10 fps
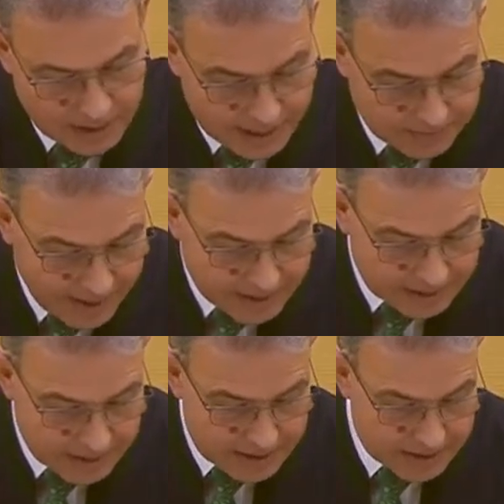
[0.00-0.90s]
Ein
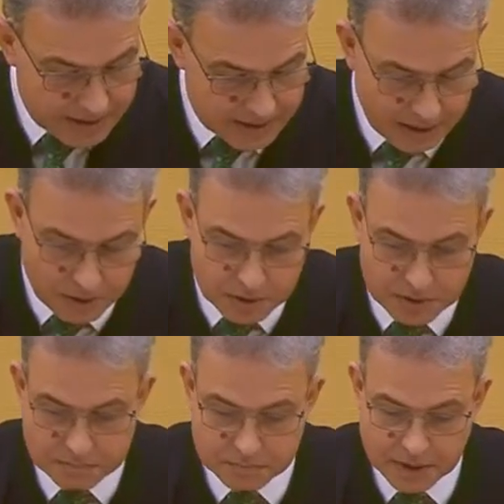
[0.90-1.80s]
weiteres ist
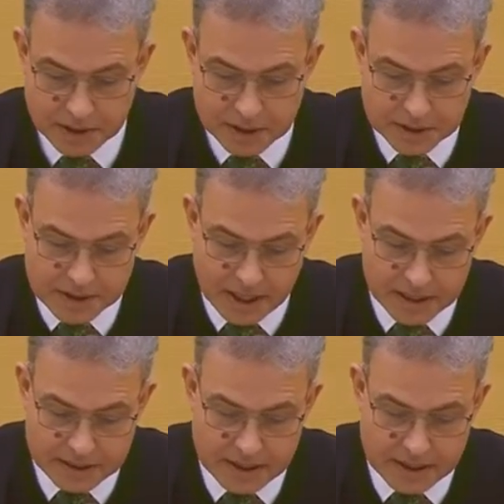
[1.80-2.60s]
auch die Sache,